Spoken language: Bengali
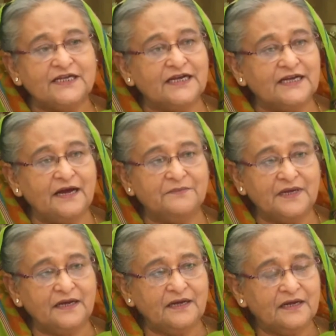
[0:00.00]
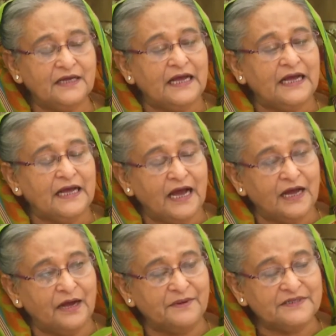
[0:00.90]
সেখানে আমরা
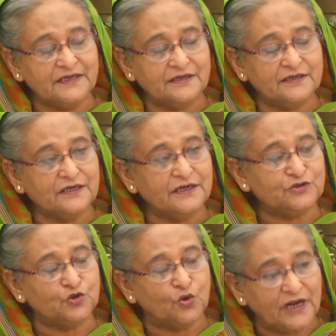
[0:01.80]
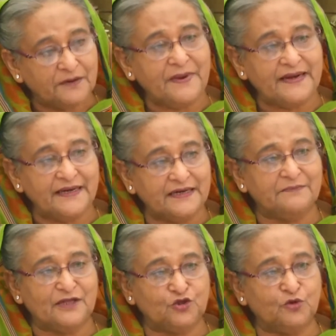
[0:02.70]
আমাদের সোলার প্যানেলের
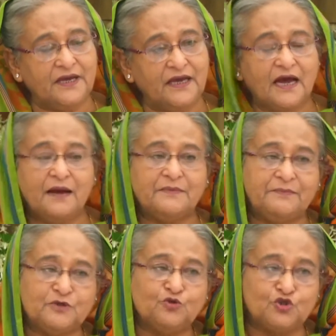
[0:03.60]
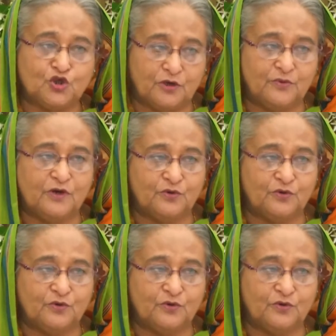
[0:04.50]
মাধ্যমে আমরা বিদ্যুৎ সরবরাহ